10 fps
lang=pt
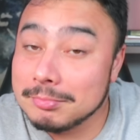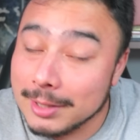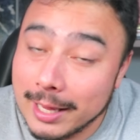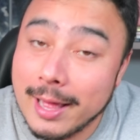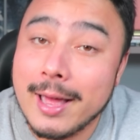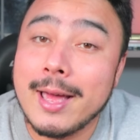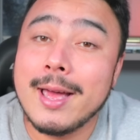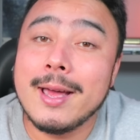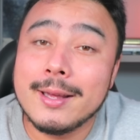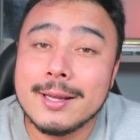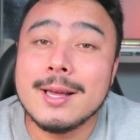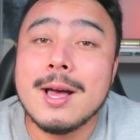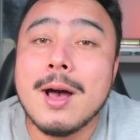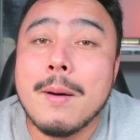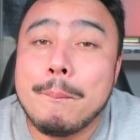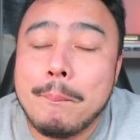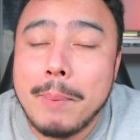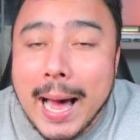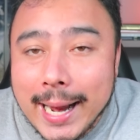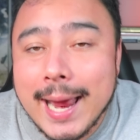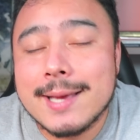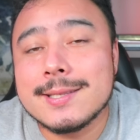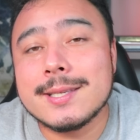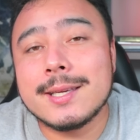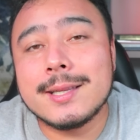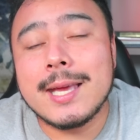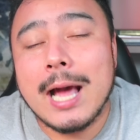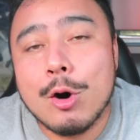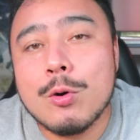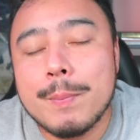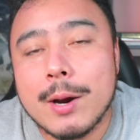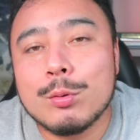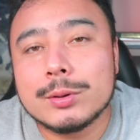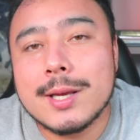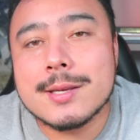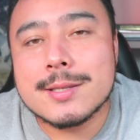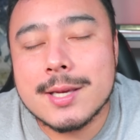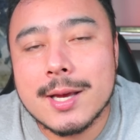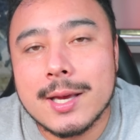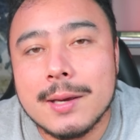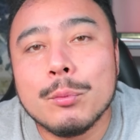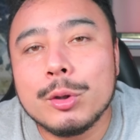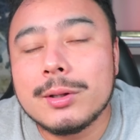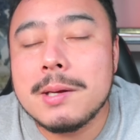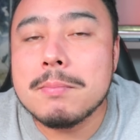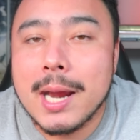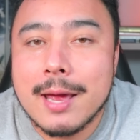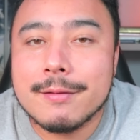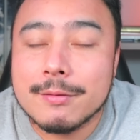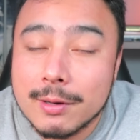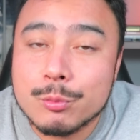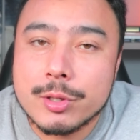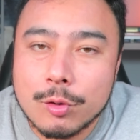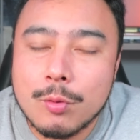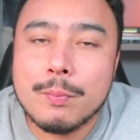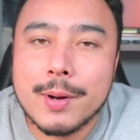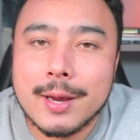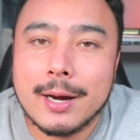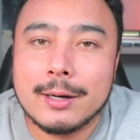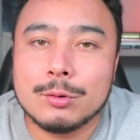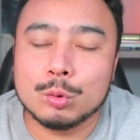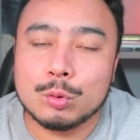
É, Parece que tem algo para acontecer aí muito em breve. Vamos acompanhar. Não estou